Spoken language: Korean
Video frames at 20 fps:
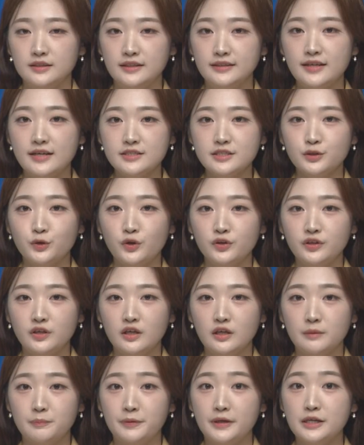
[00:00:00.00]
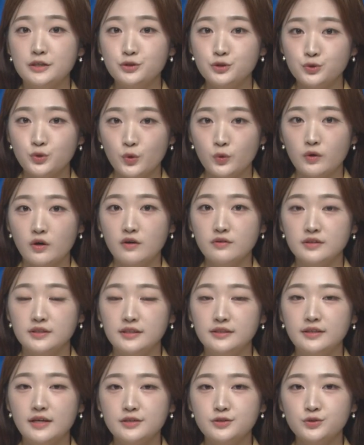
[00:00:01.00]
의대증원이 비수도권
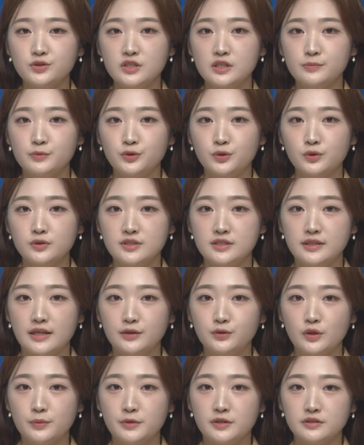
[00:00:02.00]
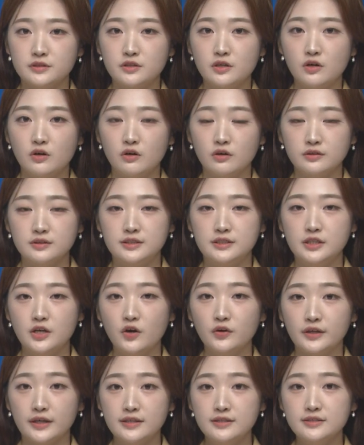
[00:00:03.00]
의대 중심으로 진행되면서
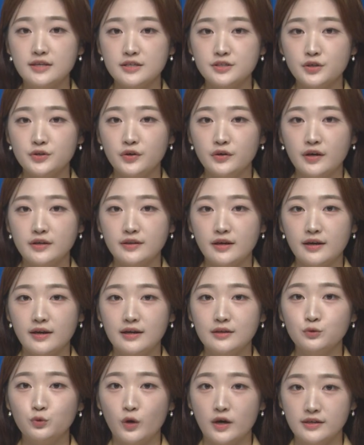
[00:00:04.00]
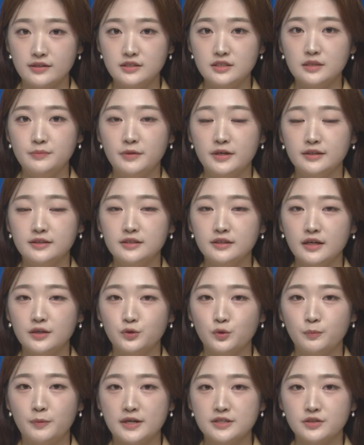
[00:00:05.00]
지역 인재 전형에 대한 관심이 크게
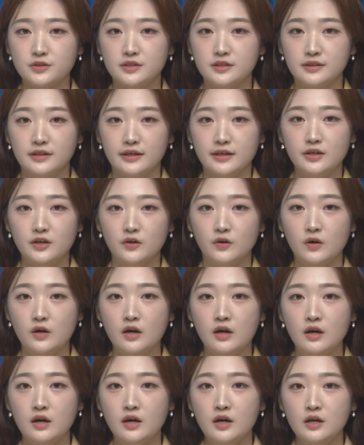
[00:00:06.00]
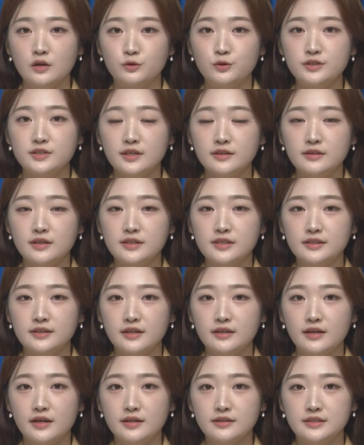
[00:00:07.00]
높아졌는데요. 울산대
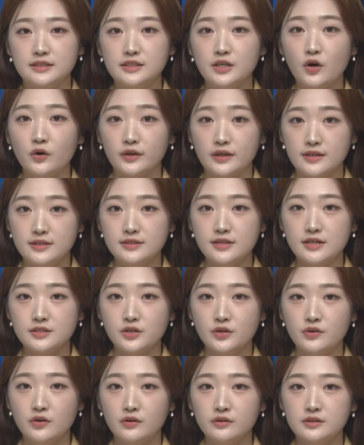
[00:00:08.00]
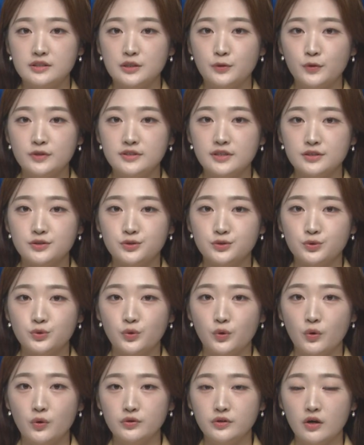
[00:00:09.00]
의대의 지역 인재 전형 지원자
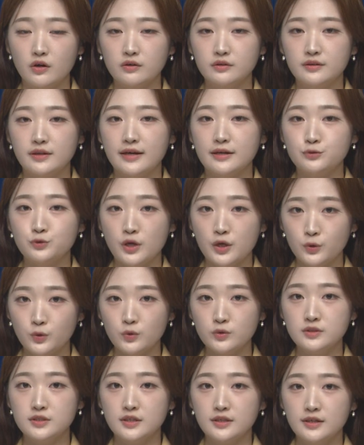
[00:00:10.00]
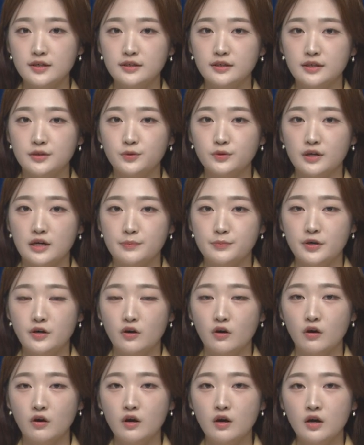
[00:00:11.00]
수도 역대 최고치를
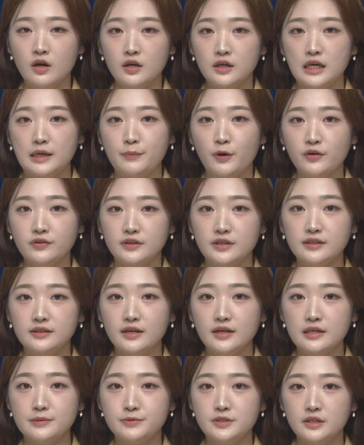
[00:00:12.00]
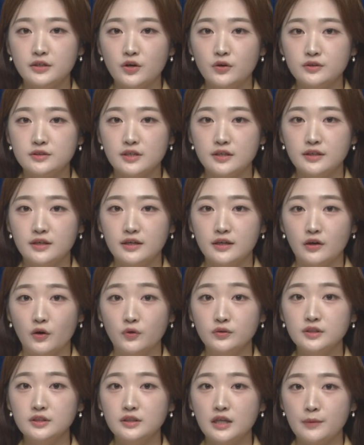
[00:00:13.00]
기록하며 이번 의대 입시 경쟁이
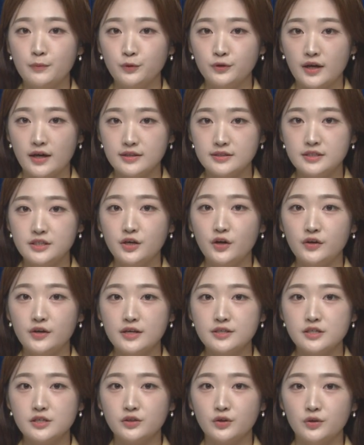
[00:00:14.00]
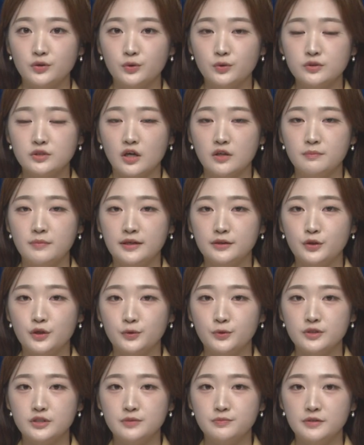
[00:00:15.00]
어느 때보다 치열해질 걸로
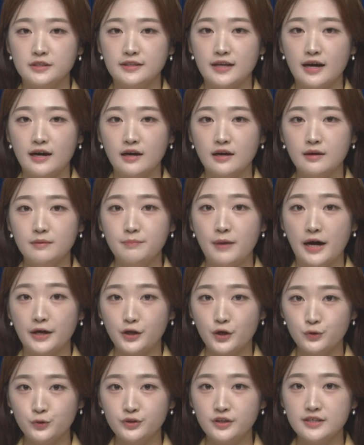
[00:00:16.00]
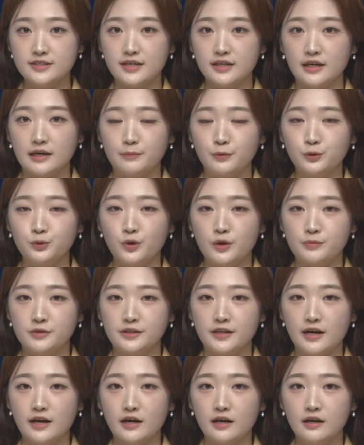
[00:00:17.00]
전망되고 있습니다. 박영훈 기자가
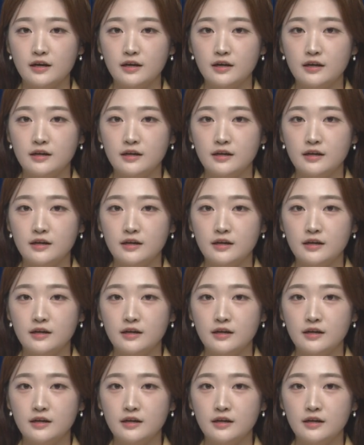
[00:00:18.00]
보도합니다.